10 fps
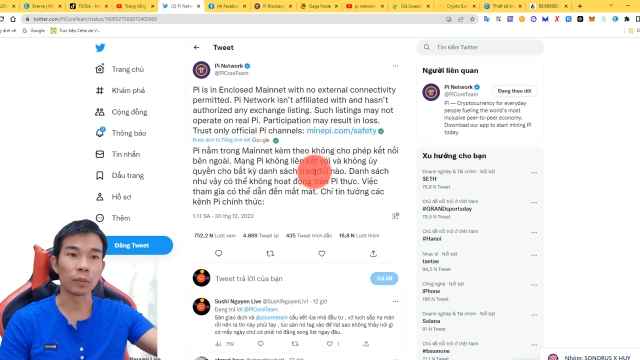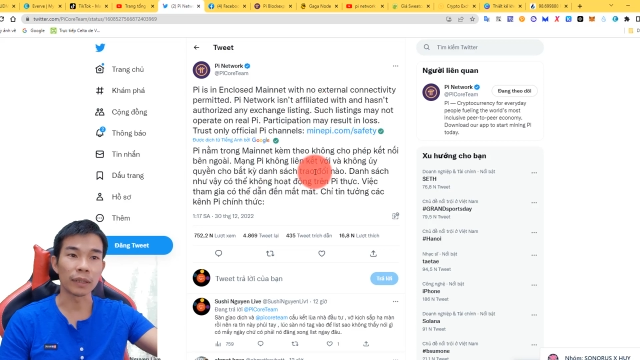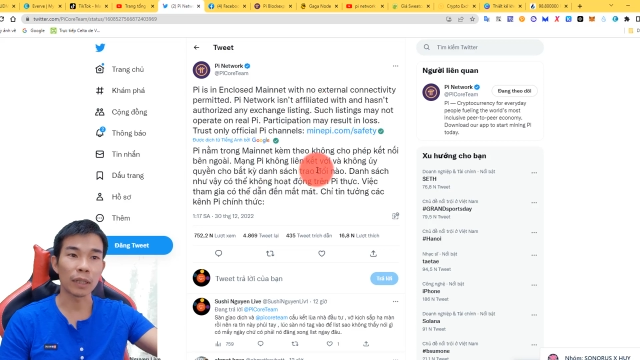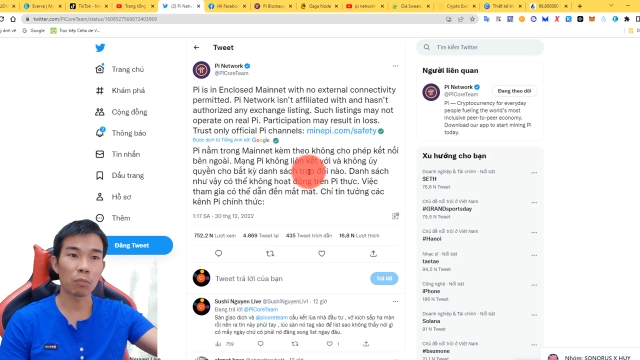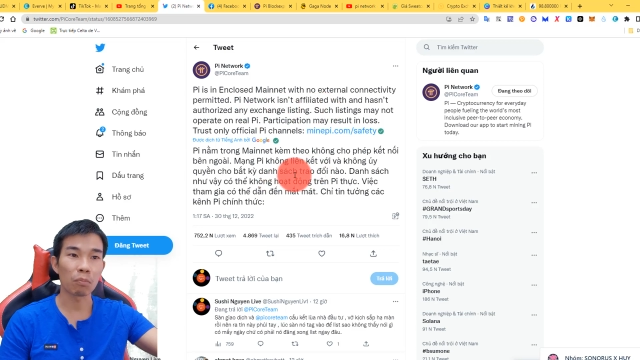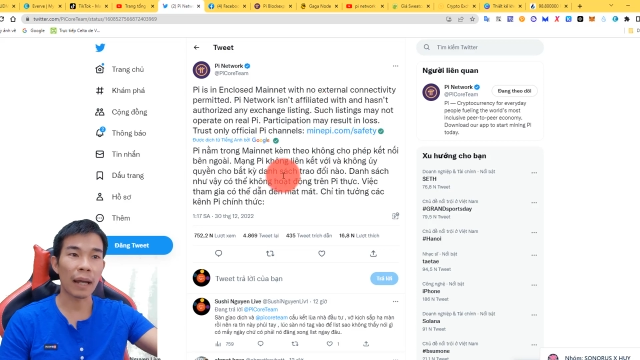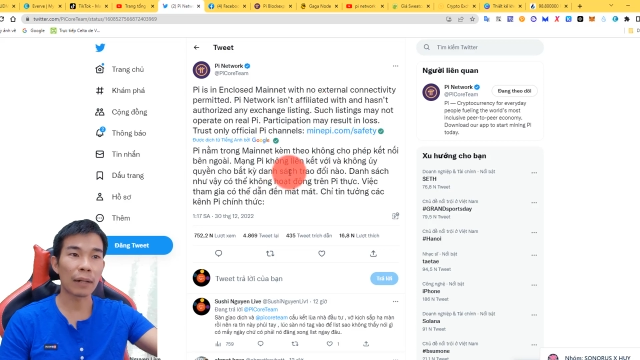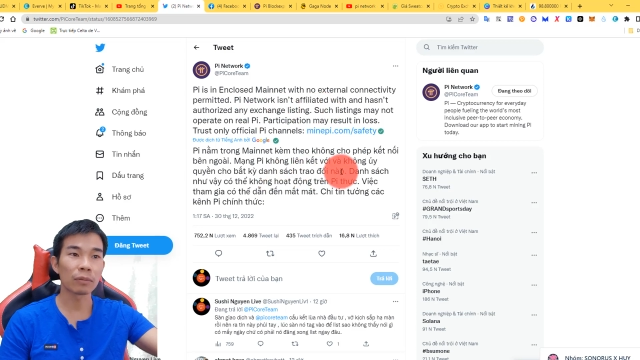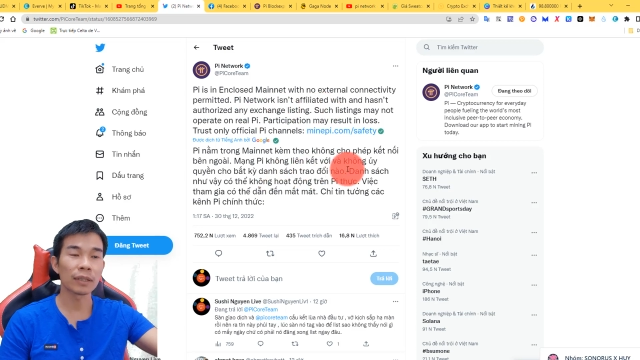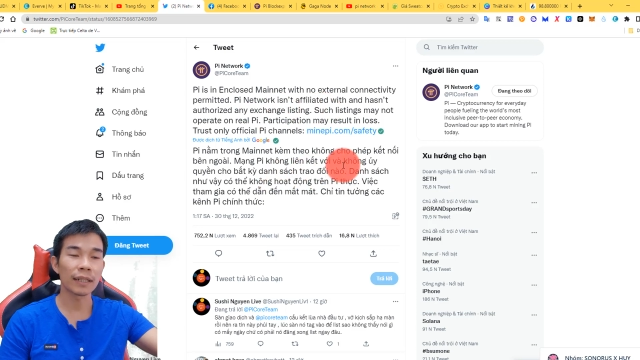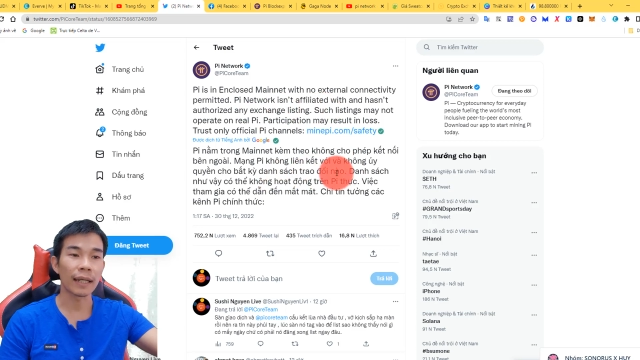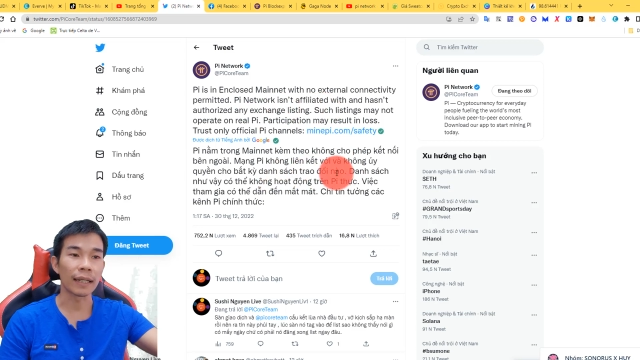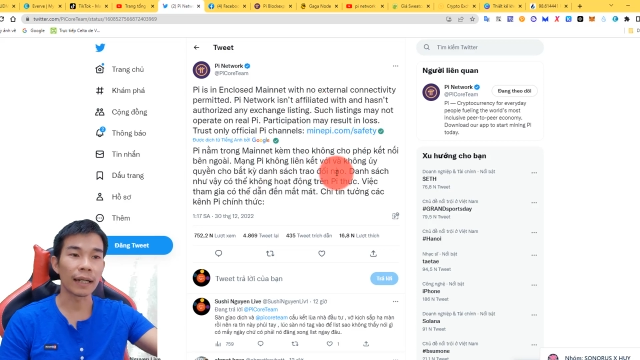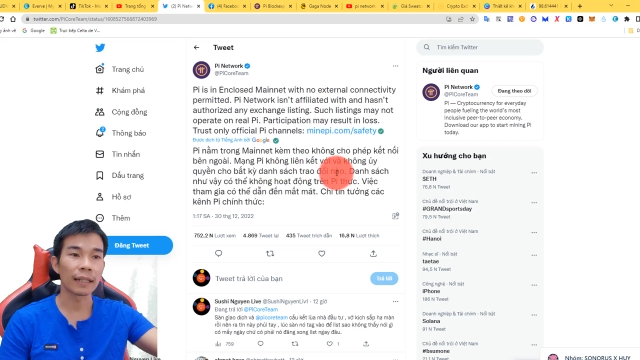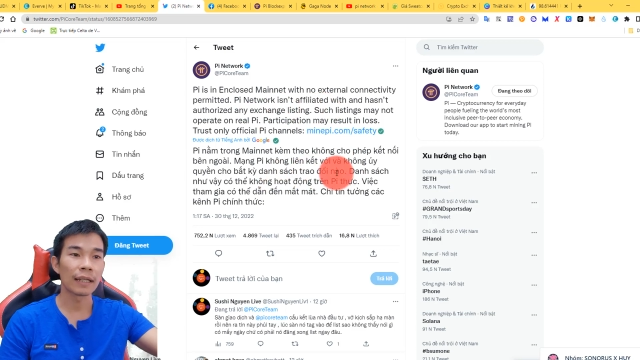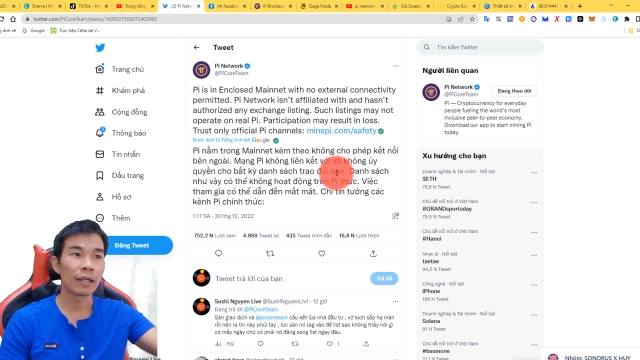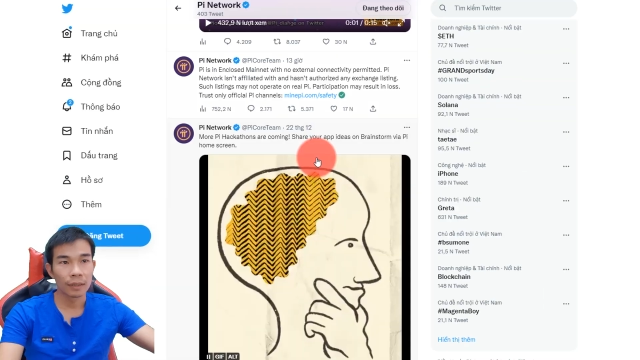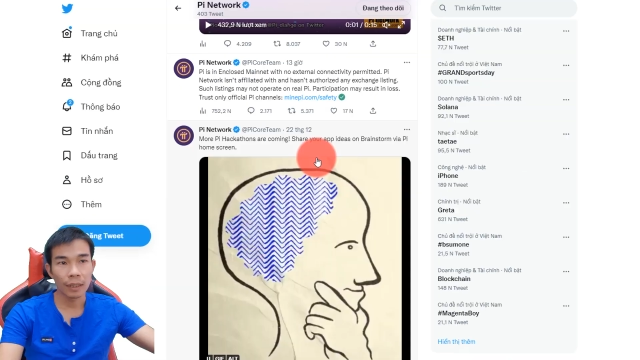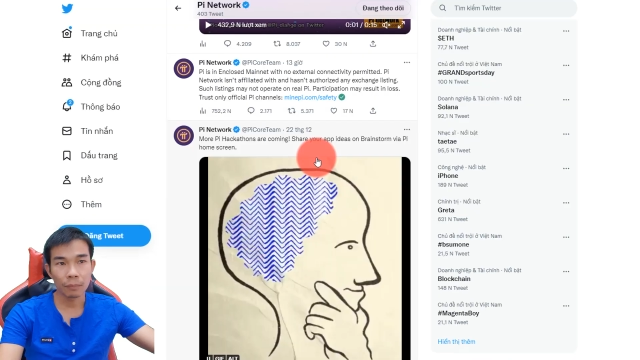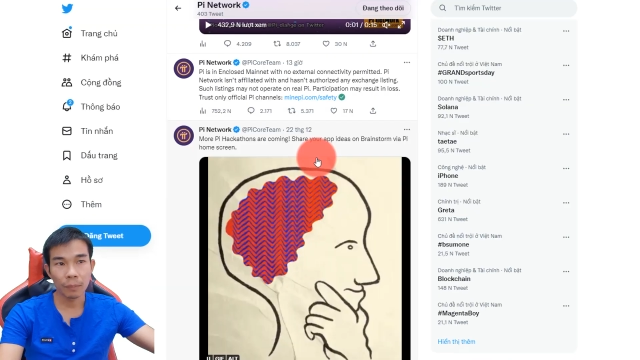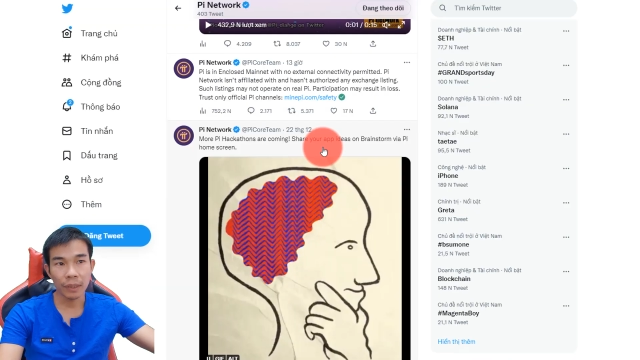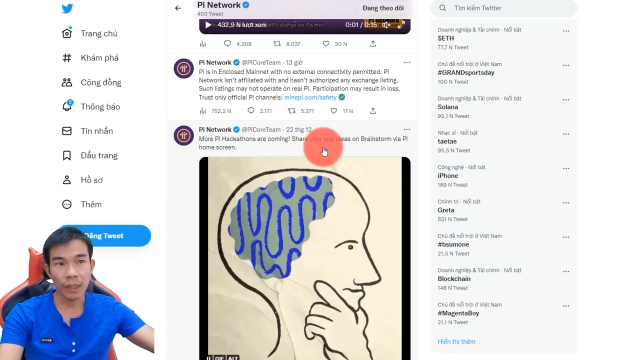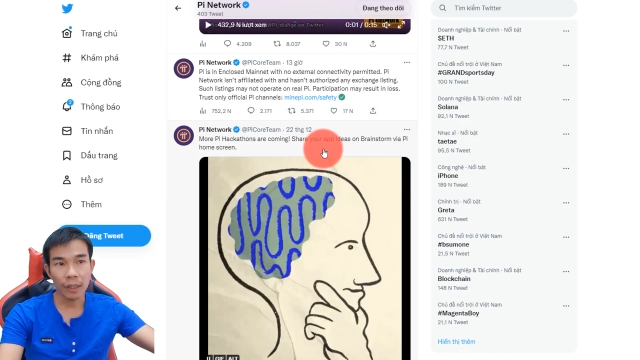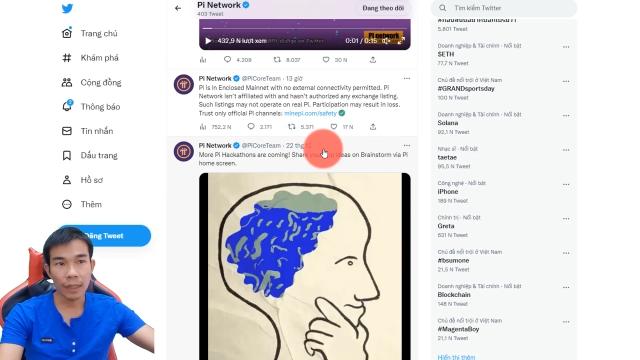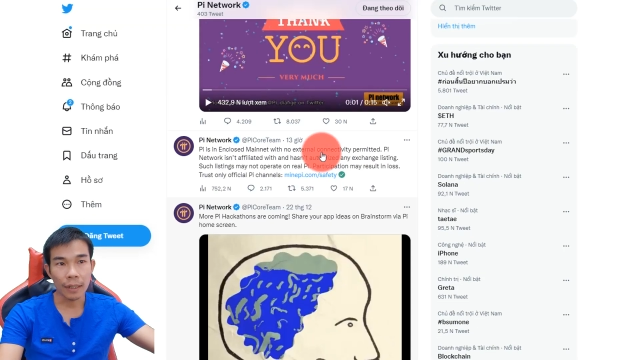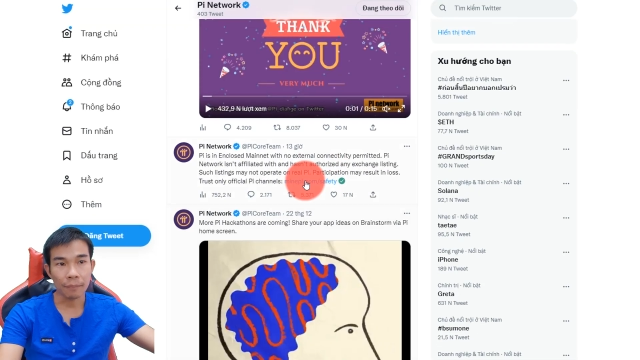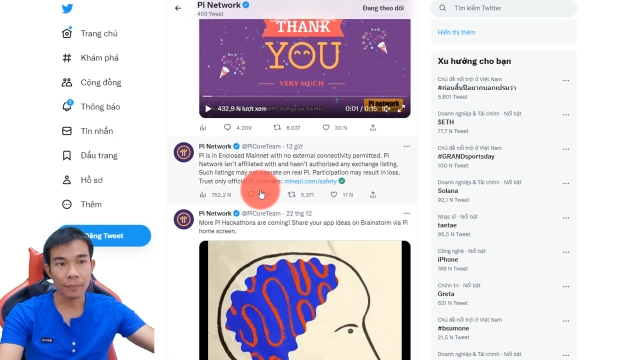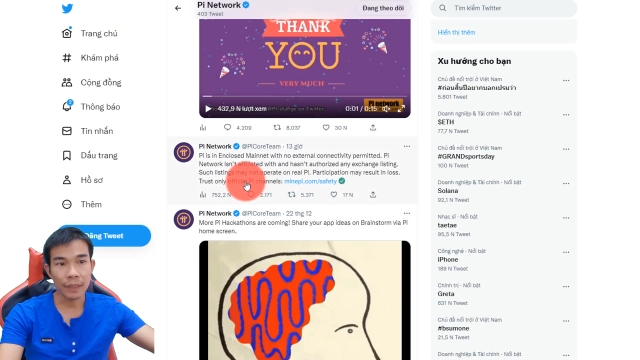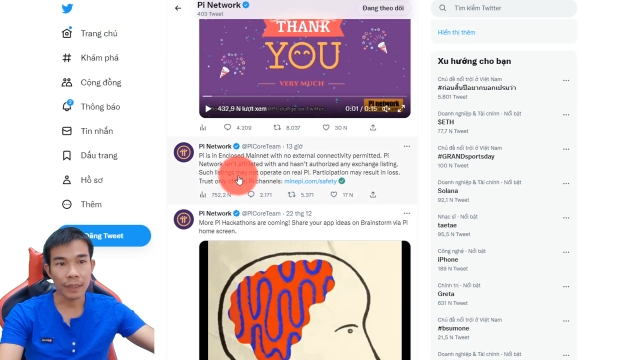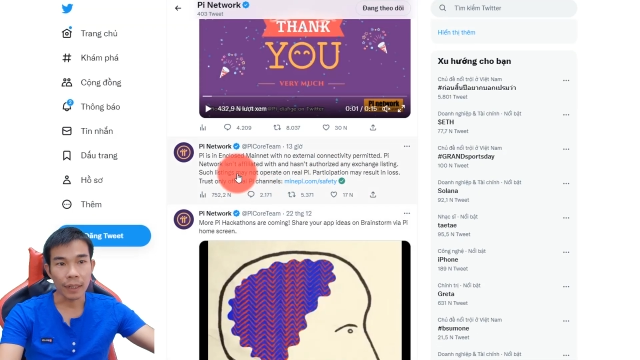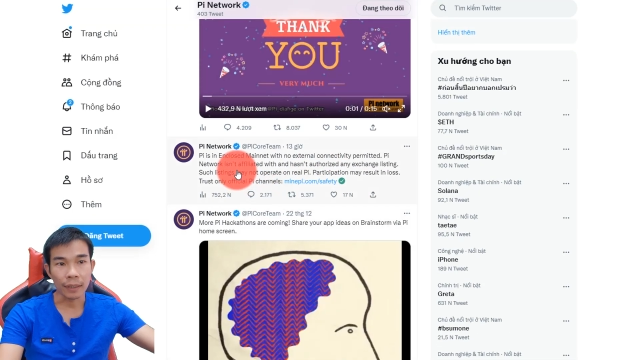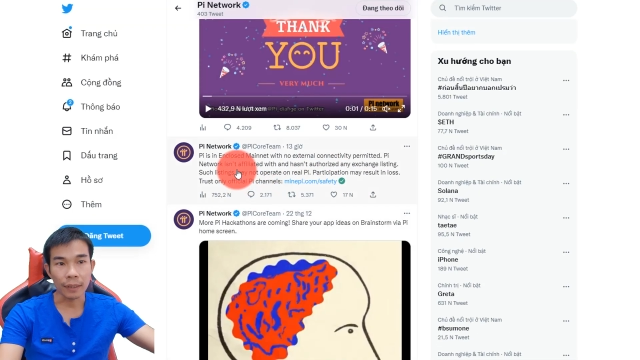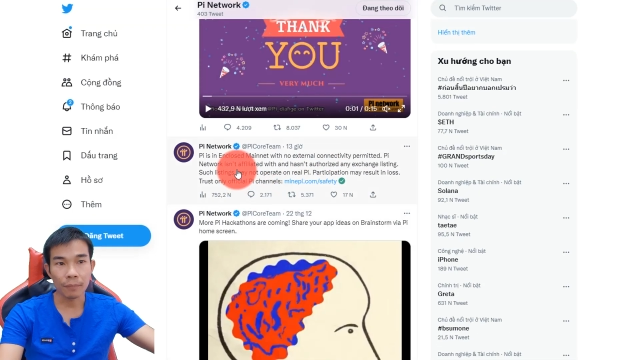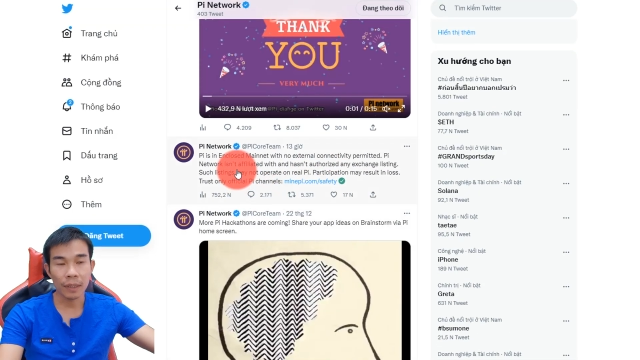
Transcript: rụt rịch thông báo như thế này ha. Nên mình mới nói là bây giờ á,